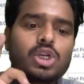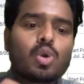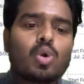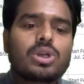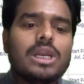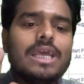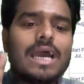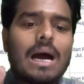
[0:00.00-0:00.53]

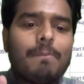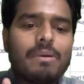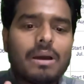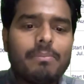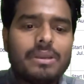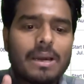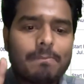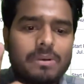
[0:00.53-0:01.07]
टोटल यहाँ पे
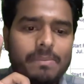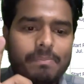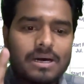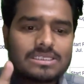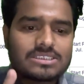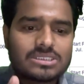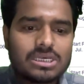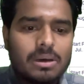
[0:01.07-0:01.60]
अभी अपने
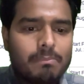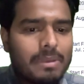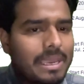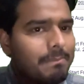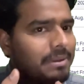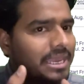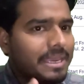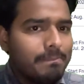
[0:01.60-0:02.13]
पास मे
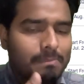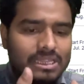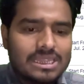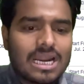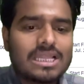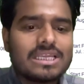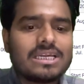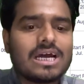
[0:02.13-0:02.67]
बी
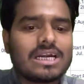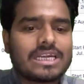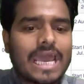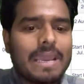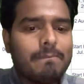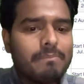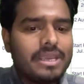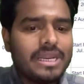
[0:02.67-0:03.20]
पंद्रह दिन का
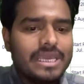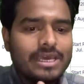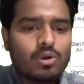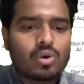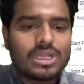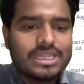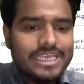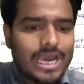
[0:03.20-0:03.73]
टाइम भी नहीं
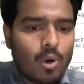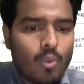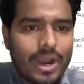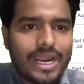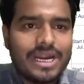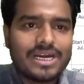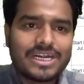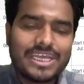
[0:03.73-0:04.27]
इन्होंने दिया
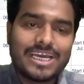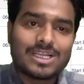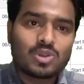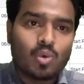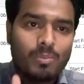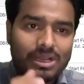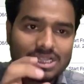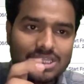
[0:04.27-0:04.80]
हुआ है ठीक है
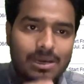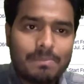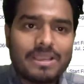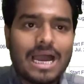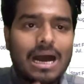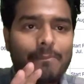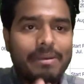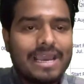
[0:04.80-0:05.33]
तो मतलब
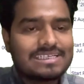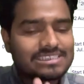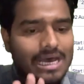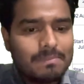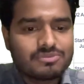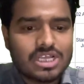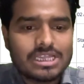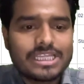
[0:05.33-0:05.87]
यहाँ पे
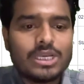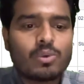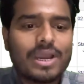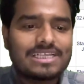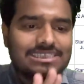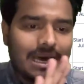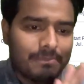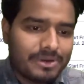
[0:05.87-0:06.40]
एग्जाम जल्दी होगा
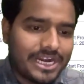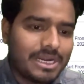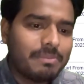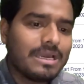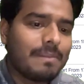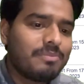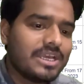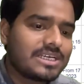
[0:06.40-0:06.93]
एग्जाम डेट
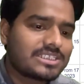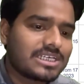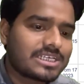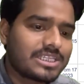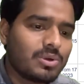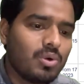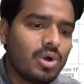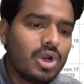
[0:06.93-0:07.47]
भी आप देख
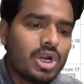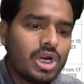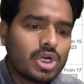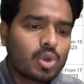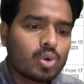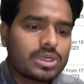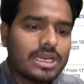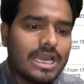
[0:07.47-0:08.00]
सकते हो
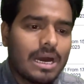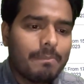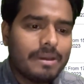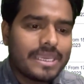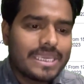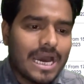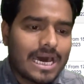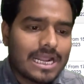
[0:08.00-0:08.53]
टोटल यहाँ पे
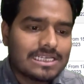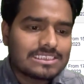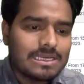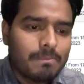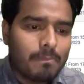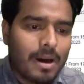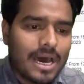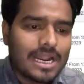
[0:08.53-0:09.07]
11
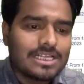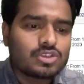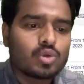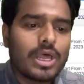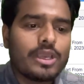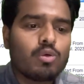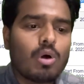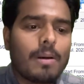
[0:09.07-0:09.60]
से 12
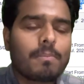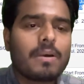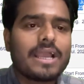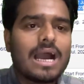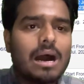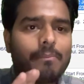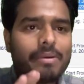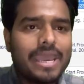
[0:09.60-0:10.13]
जुलाई को आपका
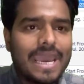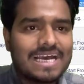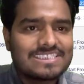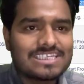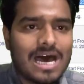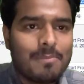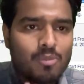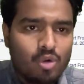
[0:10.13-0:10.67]
यहाँ पे
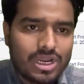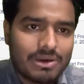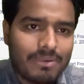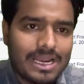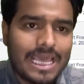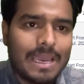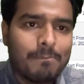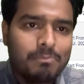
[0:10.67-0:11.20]
एग्जाम होने
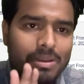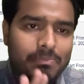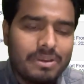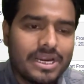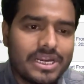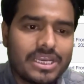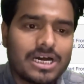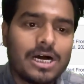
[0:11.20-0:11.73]
वाला है
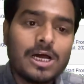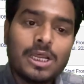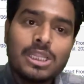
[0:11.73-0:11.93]
एमपीपीएटी का